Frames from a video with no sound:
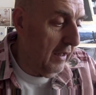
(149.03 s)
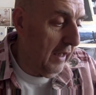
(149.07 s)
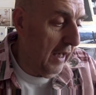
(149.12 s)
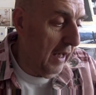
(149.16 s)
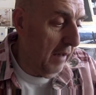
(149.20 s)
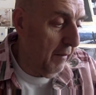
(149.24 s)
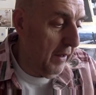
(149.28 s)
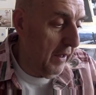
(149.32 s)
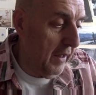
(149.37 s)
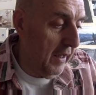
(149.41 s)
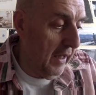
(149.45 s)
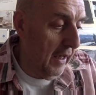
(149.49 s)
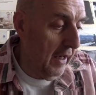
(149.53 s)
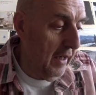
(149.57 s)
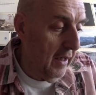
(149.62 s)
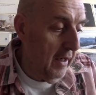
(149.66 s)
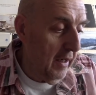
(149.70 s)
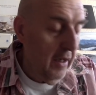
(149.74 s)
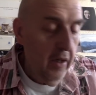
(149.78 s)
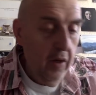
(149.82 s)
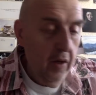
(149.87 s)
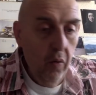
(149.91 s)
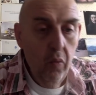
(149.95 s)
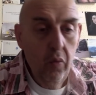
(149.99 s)
de la vida,
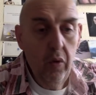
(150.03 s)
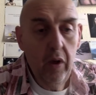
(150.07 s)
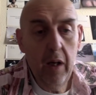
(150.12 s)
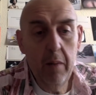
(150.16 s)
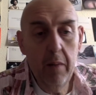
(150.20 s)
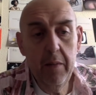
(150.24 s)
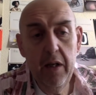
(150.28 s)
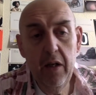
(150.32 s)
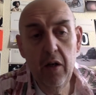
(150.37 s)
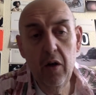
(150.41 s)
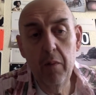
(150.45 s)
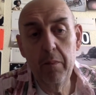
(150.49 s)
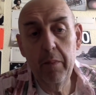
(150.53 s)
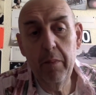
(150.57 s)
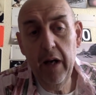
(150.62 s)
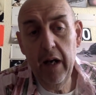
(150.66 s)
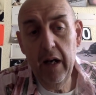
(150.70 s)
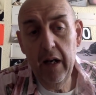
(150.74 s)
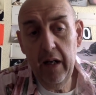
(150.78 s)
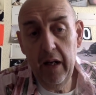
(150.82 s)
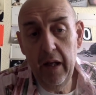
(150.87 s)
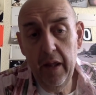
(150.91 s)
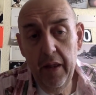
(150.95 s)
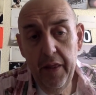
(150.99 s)
un camino para
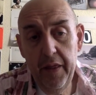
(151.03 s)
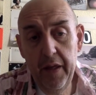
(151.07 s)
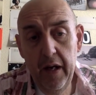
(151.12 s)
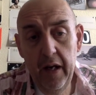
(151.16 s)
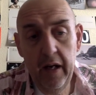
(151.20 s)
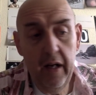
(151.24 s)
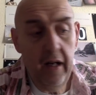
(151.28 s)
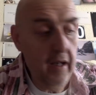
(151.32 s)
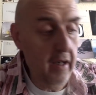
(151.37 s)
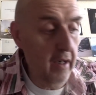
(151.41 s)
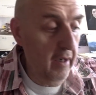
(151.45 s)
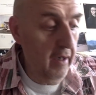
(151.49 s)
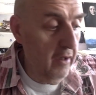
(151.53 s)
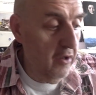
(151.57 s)
alcanzar el